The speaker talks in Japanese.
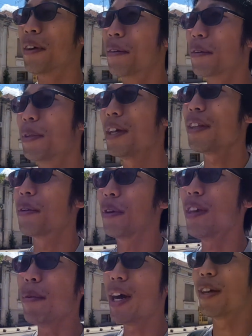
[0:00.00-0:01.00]
でもなんだろう、
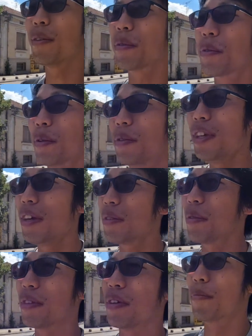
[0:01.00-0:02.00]
今いるこの
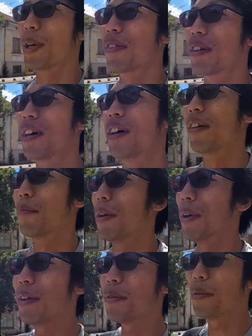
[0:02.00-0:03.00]
ニーシュっていう街が、まあ
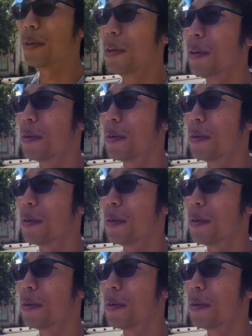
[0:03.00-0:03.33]
割と、